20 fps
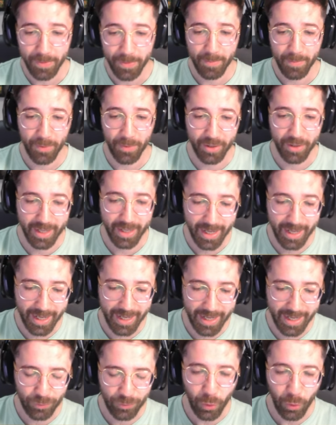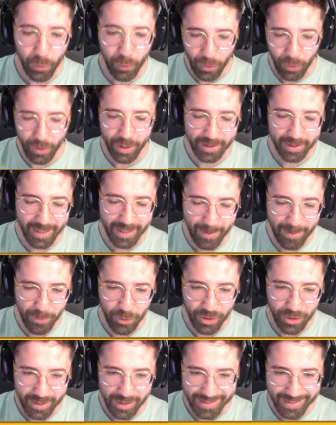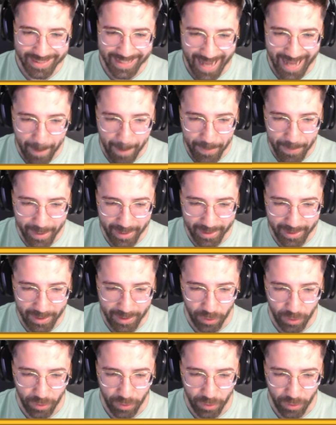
porque todo lo que teníamos se ha perdido.